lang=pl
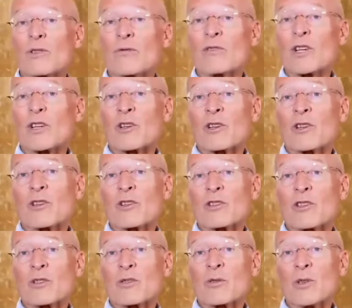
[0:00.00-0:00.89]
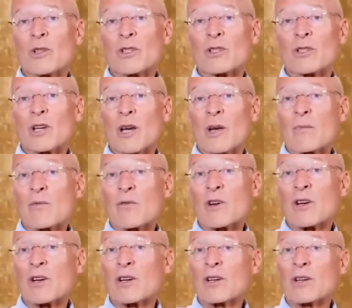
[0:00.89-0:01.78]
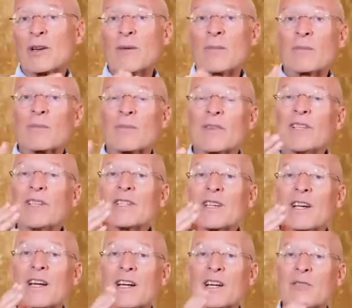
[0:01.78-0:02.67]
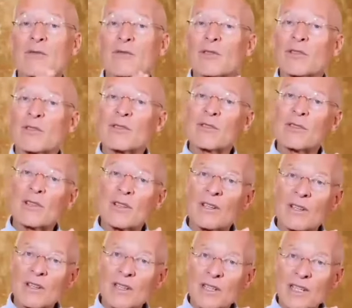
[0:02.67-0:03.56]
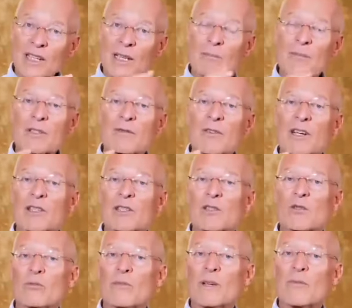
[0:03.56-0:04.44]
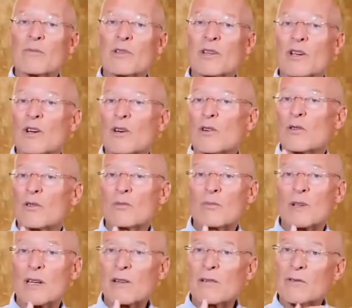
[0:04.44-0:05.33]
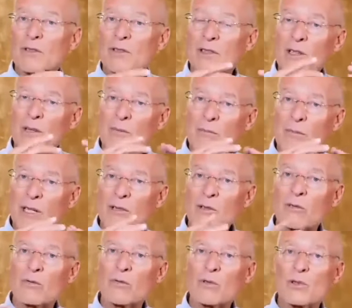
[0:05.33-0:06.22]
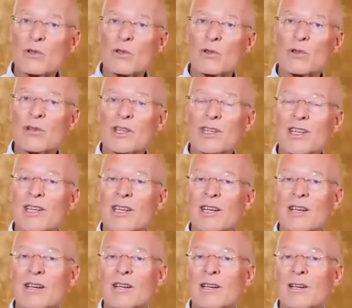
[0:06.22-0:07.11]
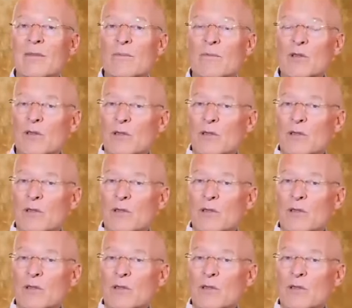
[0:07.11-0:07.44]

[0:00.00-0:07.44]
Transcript: Moglibyśmy również dowiedzieć tak się czegoś o zjawisku wzrostu raka z punktu widzenia patofizjologii, z punktu widzenia medycyny.